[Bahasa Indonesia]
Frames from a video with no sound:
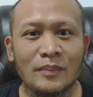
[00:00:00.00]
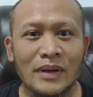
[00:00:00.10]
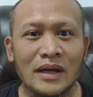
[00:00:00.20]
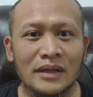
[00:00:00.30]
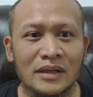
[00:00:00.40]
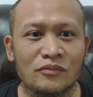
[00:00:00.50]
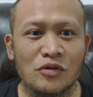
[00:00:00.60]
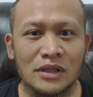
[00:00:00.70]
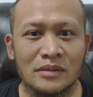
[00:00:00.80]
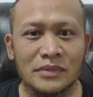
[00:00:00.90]
Apalagi
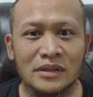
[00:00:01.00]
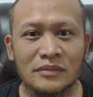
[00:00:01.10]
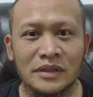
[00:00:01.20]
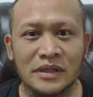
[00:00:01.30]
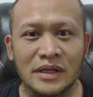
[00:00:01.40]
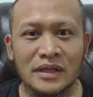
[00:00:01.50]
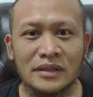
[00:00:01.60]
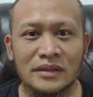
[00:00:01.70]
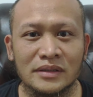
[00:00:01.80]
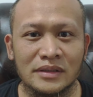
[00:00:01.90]
buat teman-teman yang
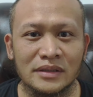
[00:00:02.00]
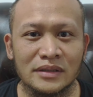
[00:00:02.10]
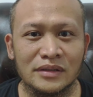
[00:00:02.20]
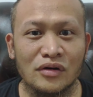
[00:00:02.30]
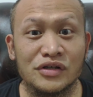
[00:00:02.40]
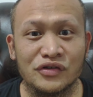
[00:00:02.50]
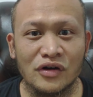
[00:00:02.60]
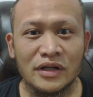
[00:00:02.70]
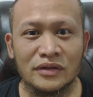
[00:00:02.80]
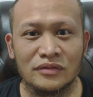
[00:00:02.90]
e,
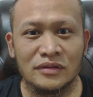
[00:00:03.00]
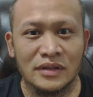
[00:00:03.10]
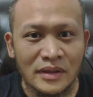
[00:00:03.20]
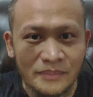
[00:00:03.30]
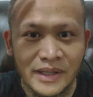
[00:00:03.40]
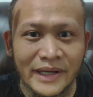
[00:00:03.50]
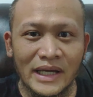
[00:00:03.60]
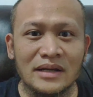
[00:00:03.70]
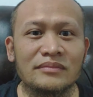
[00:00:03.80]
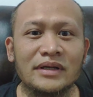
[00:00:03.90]
ojol itu
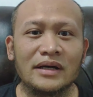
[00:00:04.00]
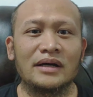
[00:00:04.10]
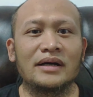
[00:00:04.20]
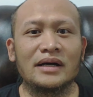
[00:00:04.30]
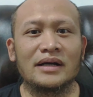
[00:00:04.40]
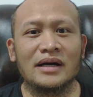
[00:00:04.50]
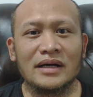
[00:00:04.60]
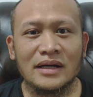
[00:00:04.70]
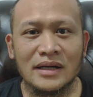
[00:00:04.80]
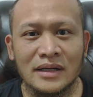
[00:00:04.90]
pakai helm ya
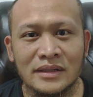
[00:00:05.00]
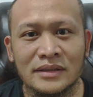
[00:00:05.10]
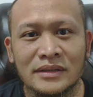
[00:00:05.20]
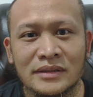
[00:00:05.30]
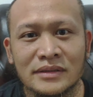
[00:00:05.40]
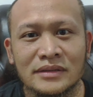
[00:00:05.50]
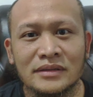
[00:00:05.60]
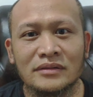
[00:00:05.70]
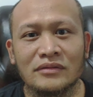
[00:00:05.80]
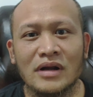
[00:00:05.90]
agak-agak
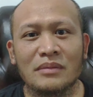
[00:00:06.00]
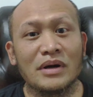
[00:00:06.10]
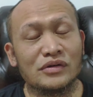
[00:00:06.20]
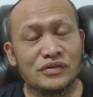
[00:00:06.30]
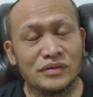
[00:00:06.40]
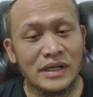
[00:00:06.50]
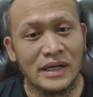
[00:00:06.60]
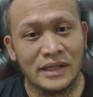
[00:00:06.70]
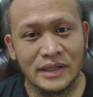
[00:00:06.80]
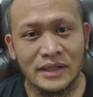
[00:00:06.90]
kurang bagus
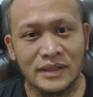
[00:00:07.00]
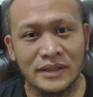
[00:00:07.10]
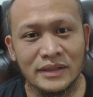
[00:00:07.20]
juga ya.